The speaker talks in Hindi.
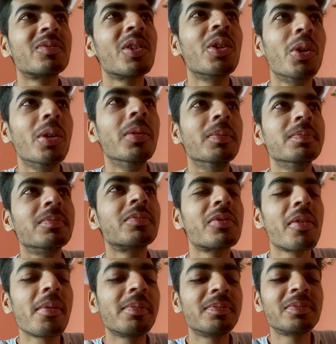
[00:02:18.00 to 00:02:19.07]
गुड
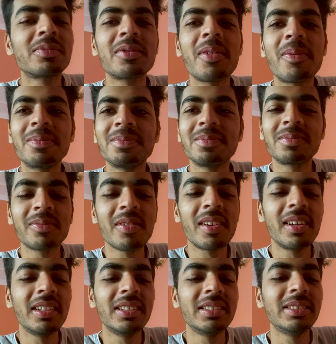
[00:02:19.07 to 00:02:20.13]
अच्छी है
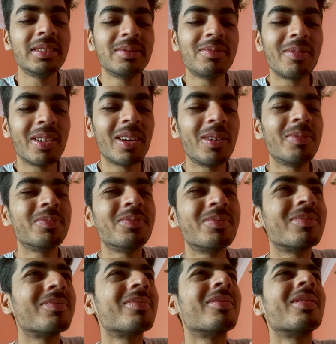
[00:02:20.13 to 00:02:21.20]
मतलब
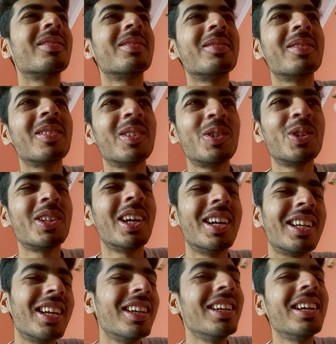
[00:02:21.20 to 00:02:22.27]
कुछ
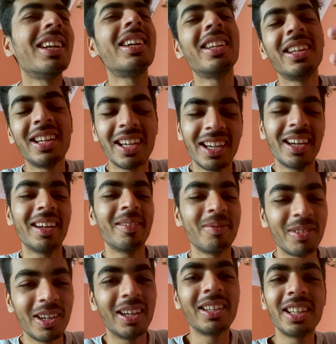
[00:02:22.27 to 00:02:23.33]
हटके नहीं है ठीक है यार
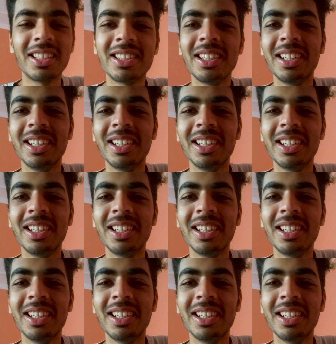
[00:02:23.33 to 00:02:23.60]
घर जैसी